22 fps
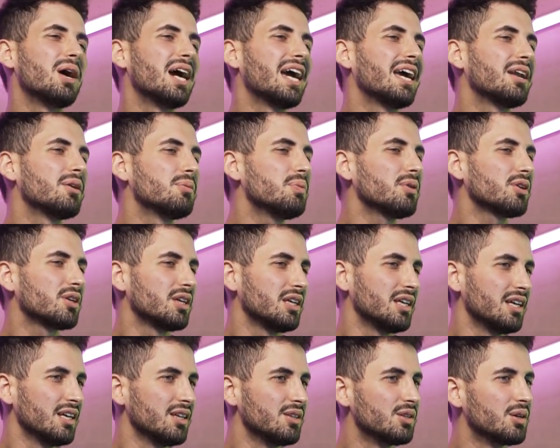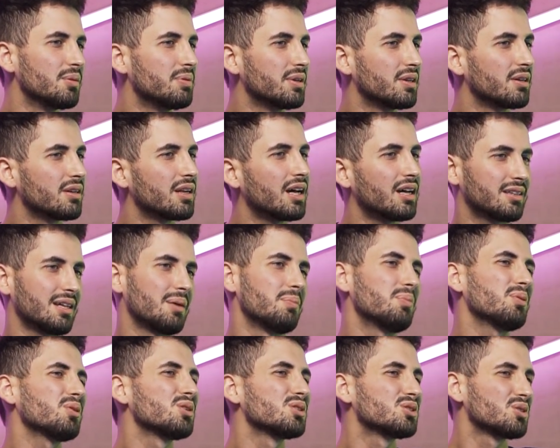bueno, un poquito, pero nada,
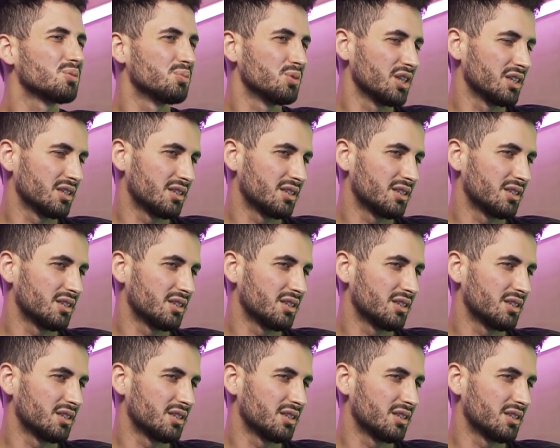tampoco ah. eso es muy